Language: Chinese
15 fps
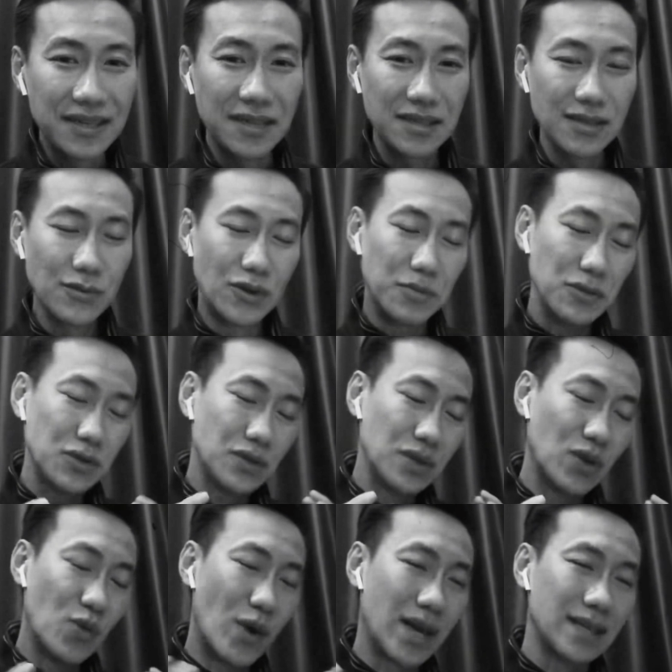可是我们就已
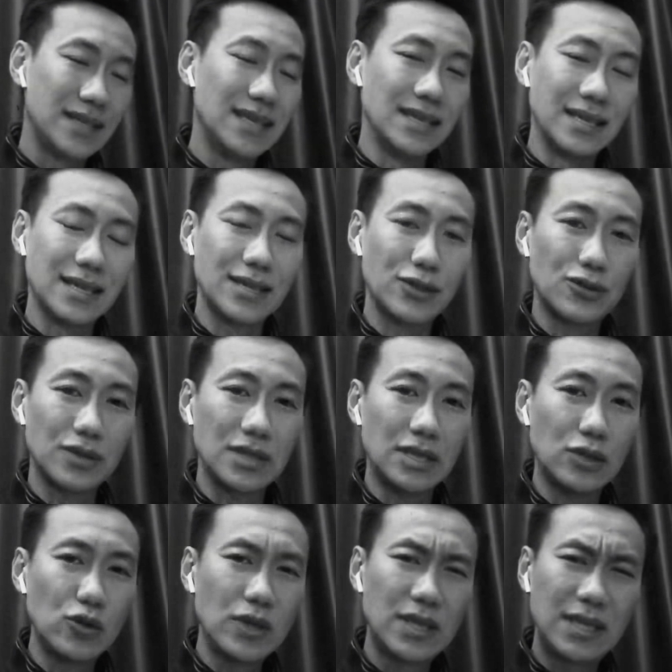经忘记了一个东西，
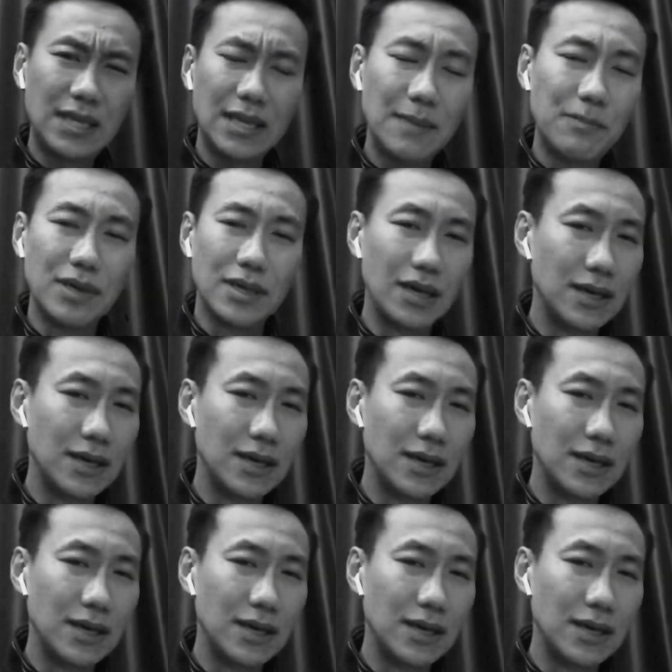最基本、